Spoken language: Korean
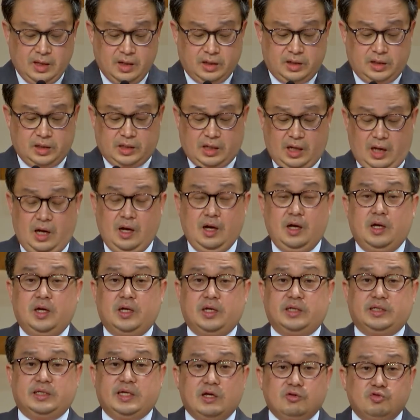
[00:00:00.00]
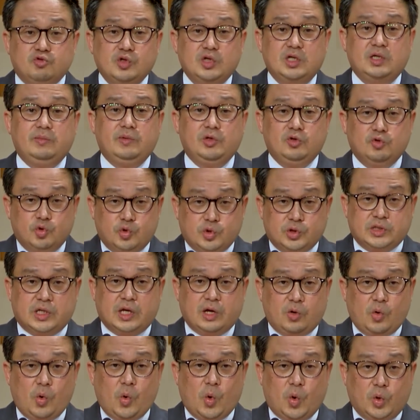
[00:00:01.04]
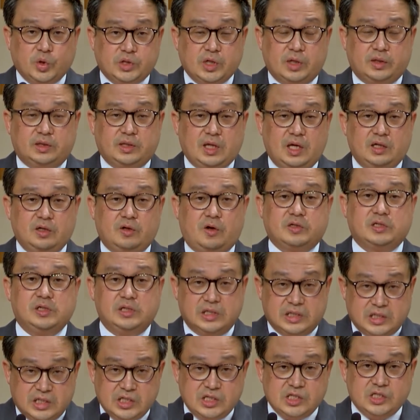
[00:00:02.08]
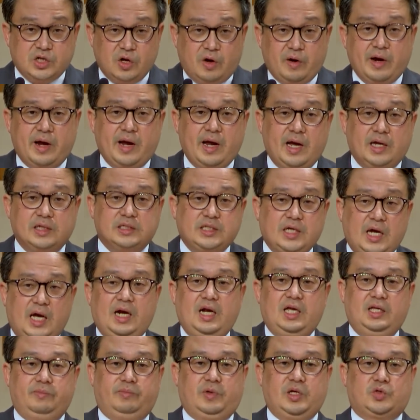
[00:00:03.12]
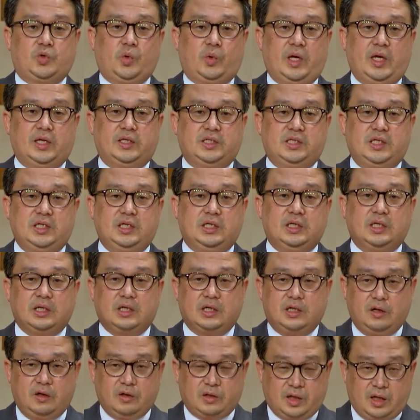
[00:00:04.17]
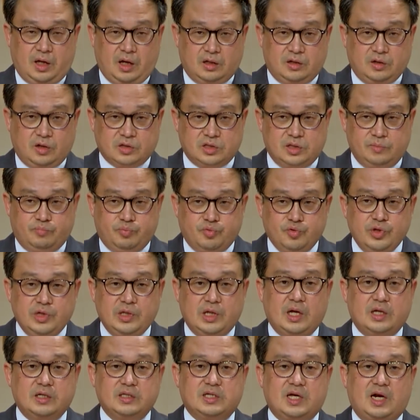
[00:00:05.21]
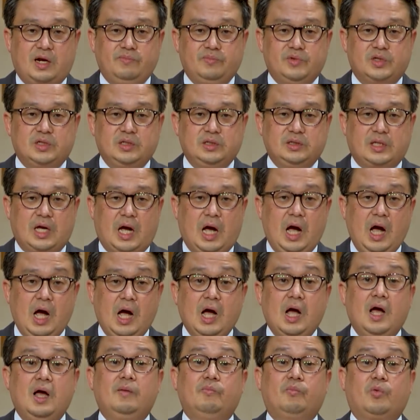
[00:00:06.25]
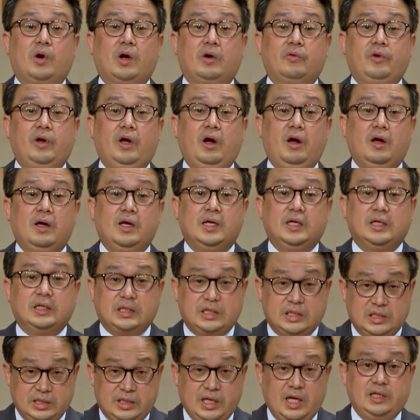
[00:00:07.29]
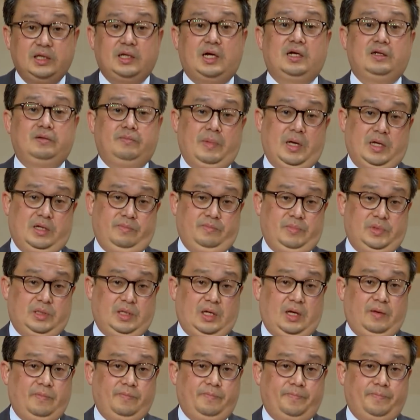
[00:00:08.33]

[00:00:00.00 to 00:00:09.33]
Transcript: 그러니까 예수님이 육체로 오셨다는 것을 인정해야지 하나님께 속했지 그렇게 그것을 부인하는 사람들은 다 뭐라고요? 이단이라는 말입니다.